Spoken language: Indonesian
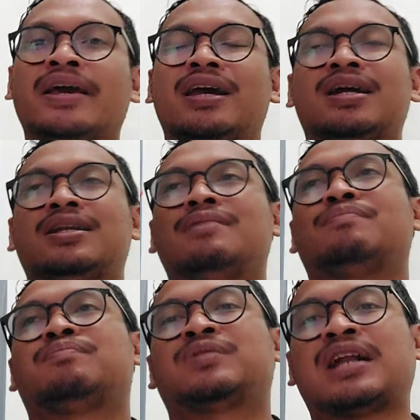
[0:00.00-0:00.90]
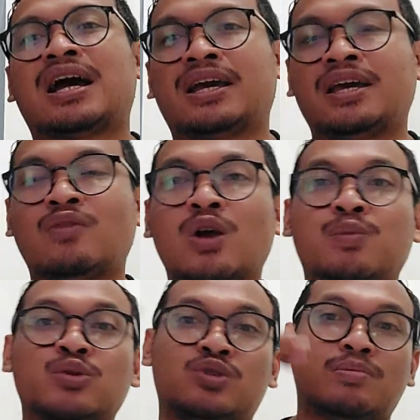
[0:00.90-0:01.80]
ya di terakhir
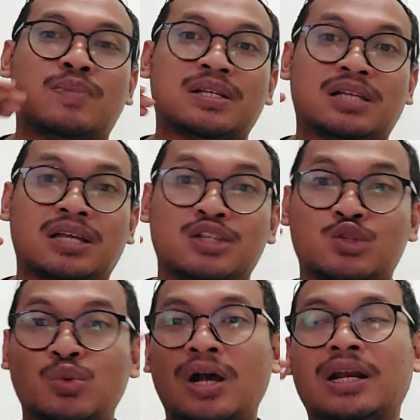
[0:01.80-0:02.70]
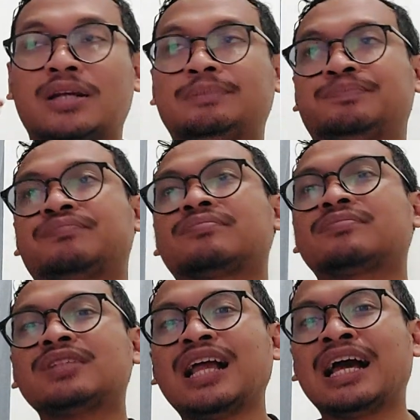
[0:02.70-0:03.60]
walaupun sudah memastikan juara
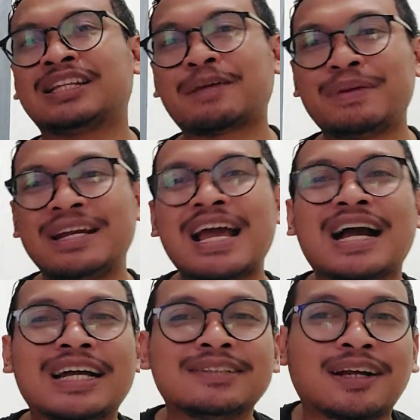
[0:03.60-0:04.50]
tapi ini akan